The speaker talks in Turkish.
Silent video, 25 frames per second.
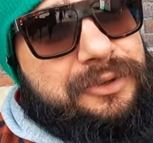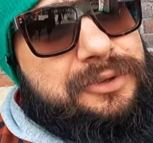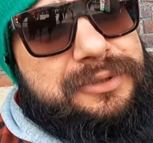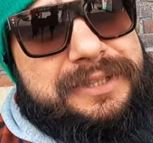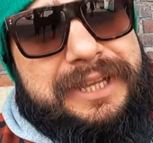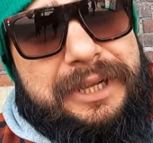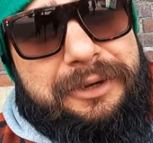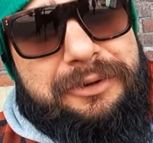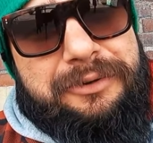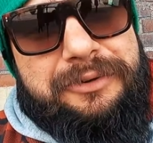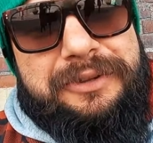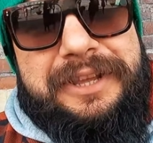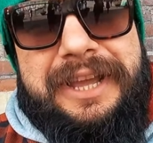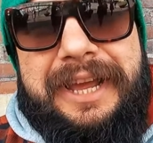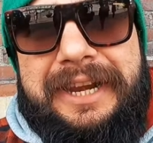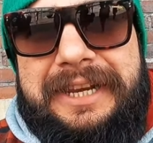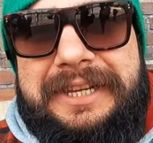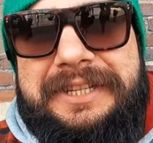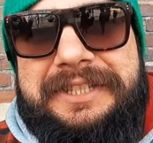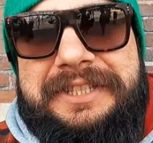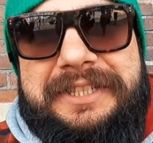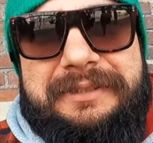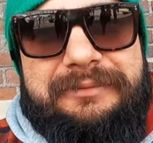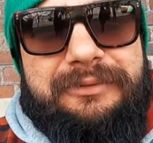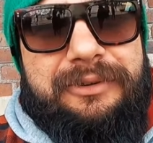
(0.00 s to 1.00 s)
Güzel ürün
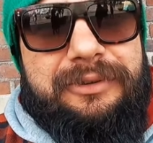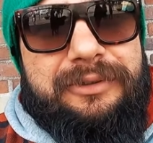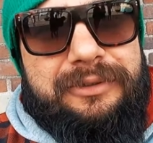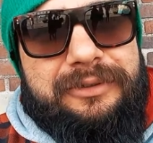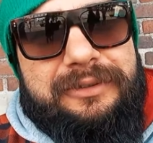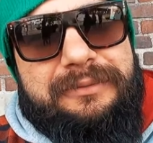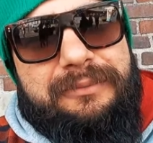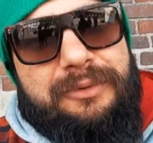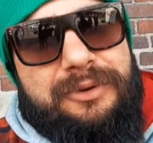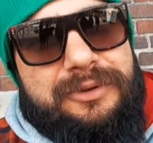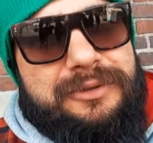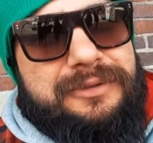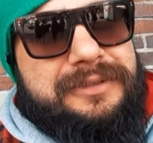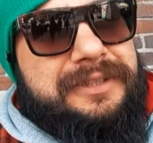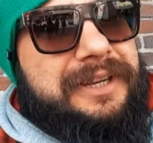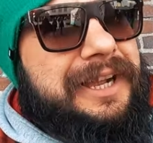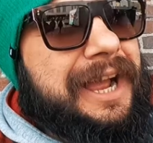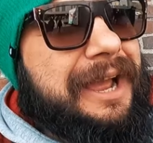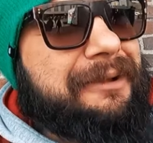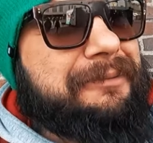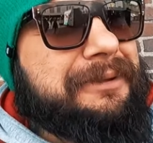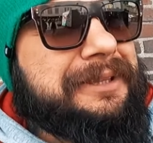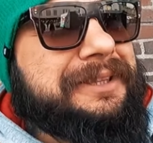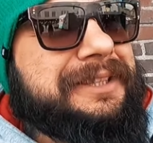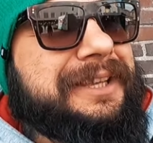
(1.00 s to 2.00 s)
yerleştirme olurdu. Monster
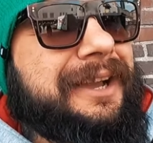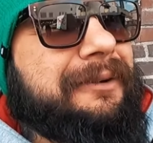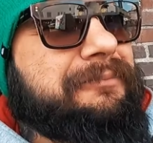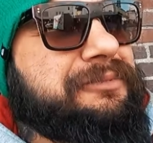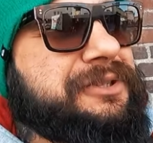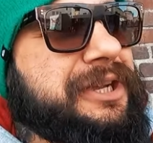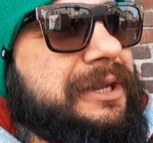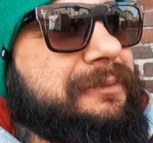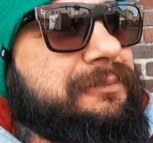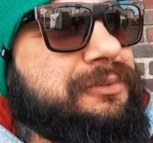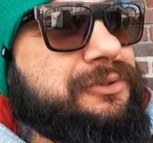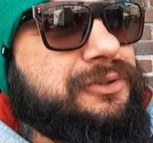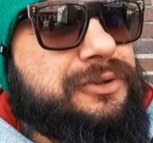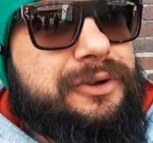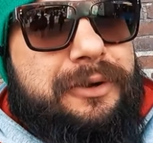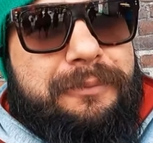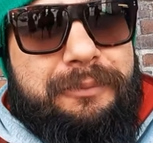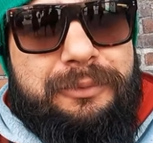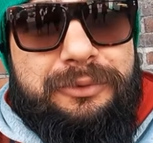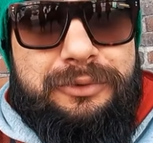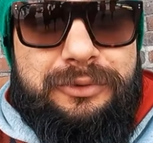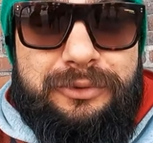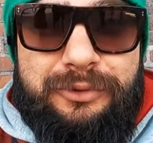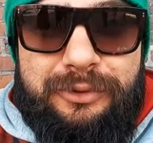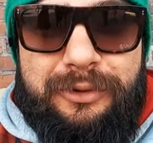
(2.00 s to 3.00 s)
kaybetti. Yapacak bir şey
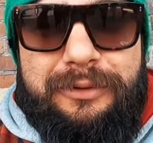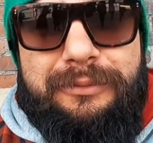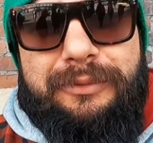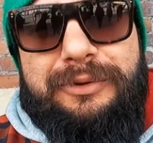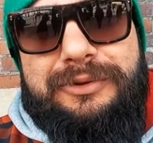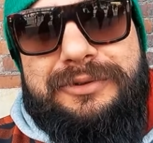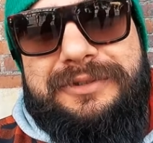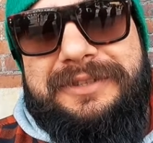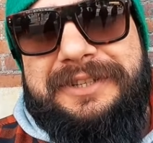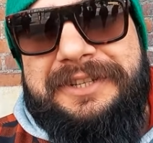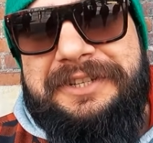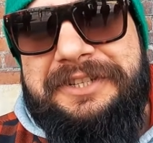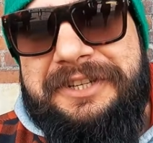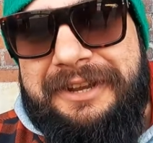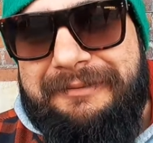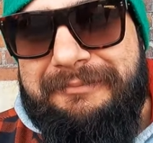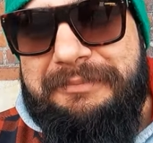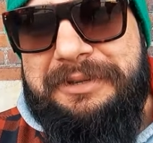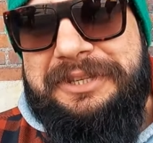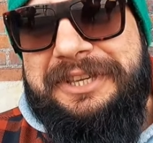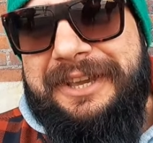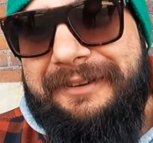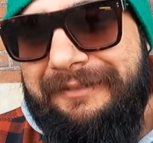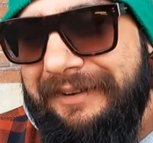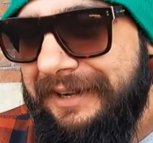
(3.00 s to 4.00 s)
yok. Bütün yol Monster
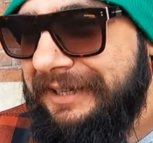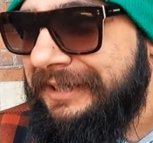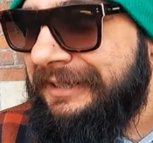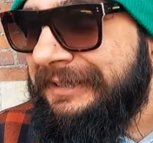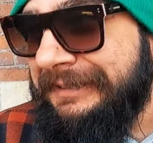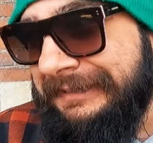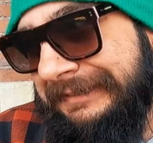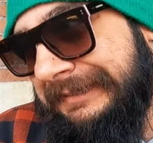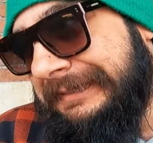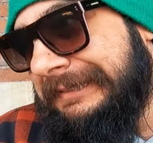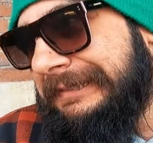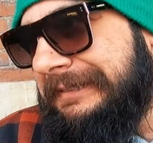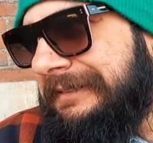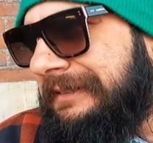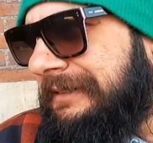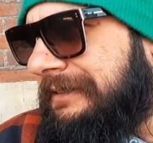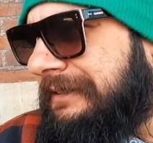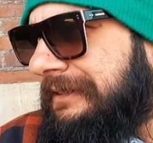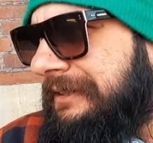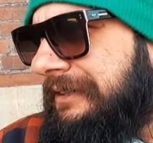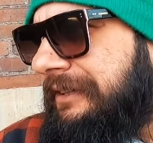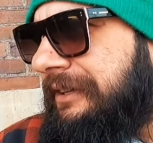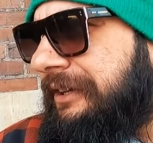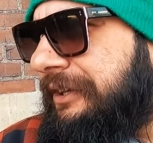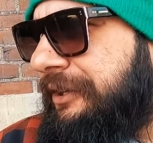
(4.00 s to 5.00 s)
içen bir Kemal.
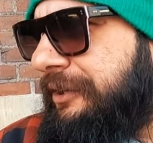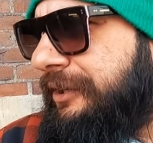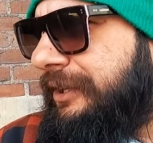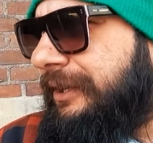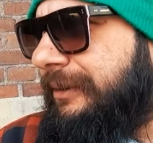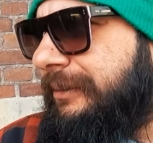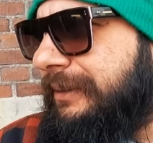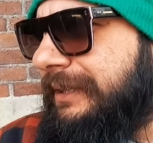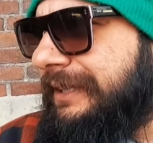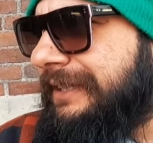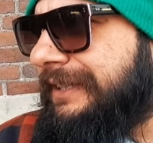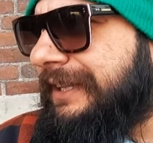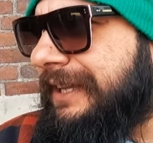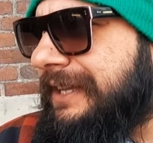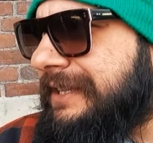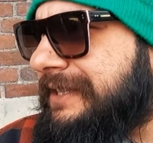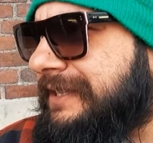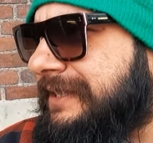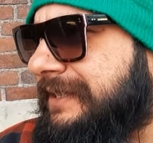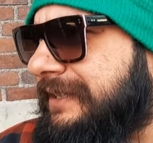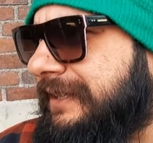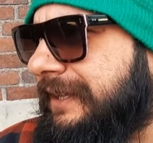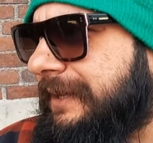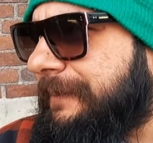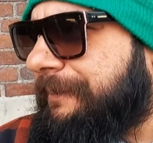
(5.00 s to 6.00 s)
İyi olabilirdi
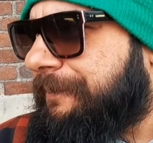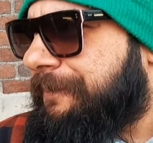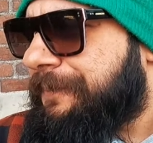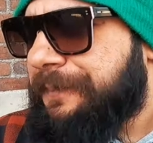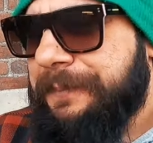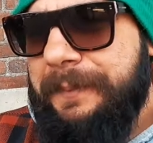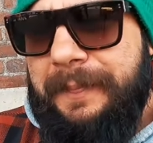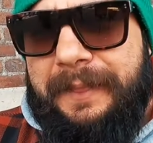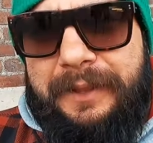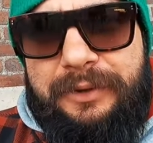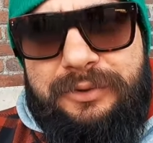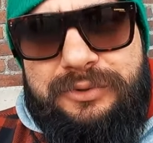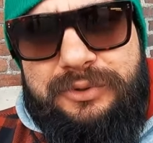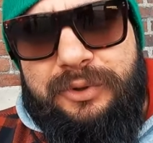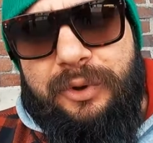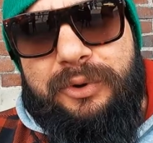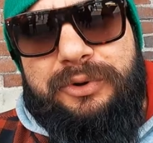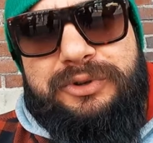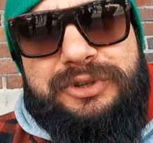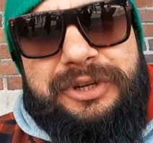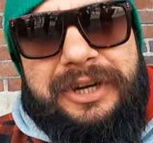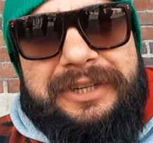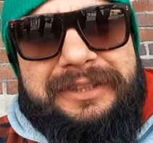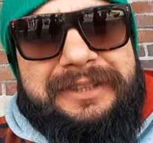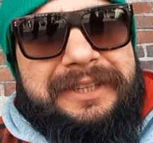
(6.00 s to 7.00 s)
aslında.
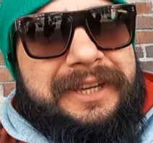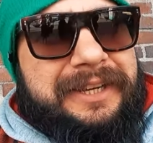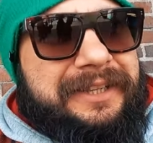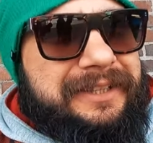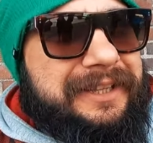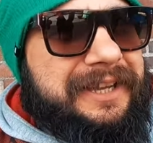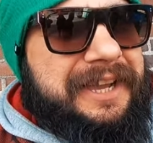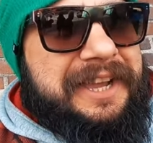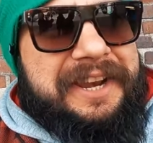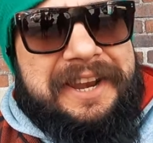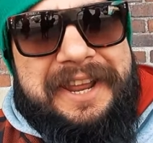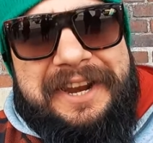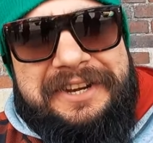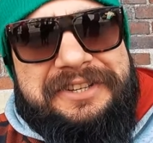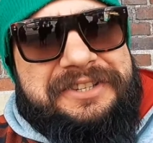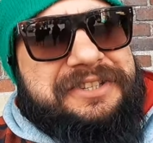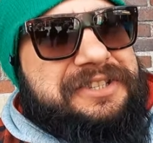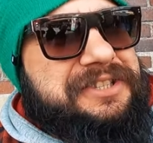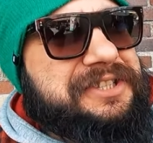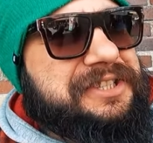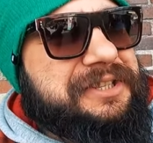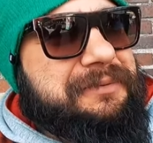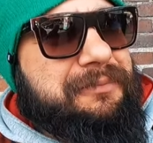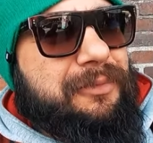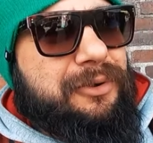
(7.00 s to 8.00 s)
Zor şartlarda
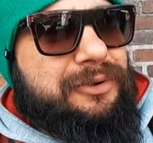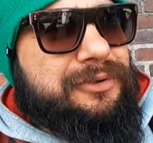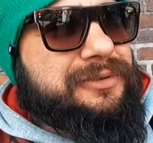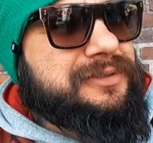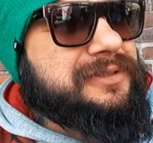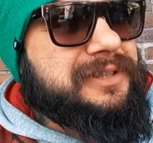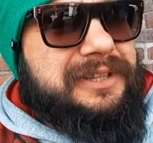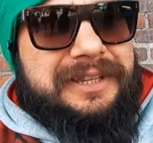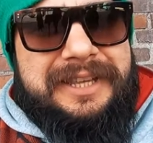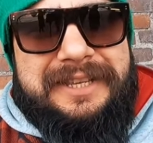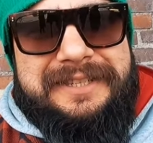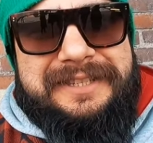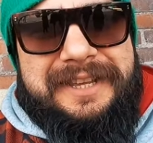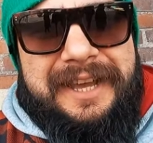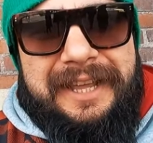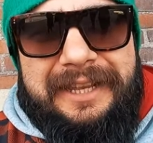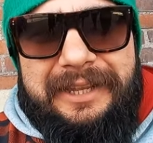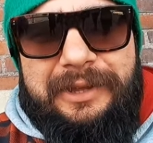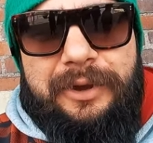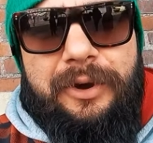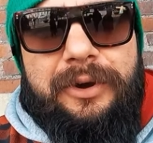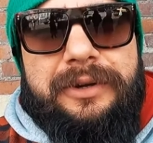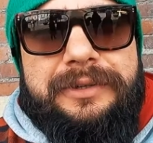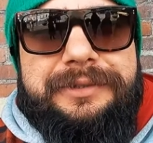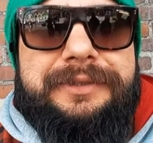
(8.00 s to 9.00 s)
enerjisini Monster'la
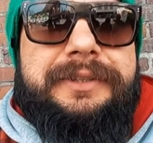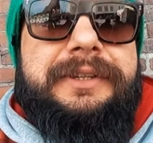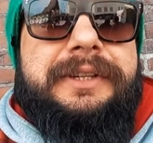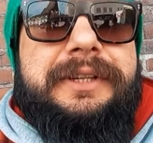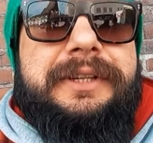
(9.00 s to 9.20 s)
sağlıyor.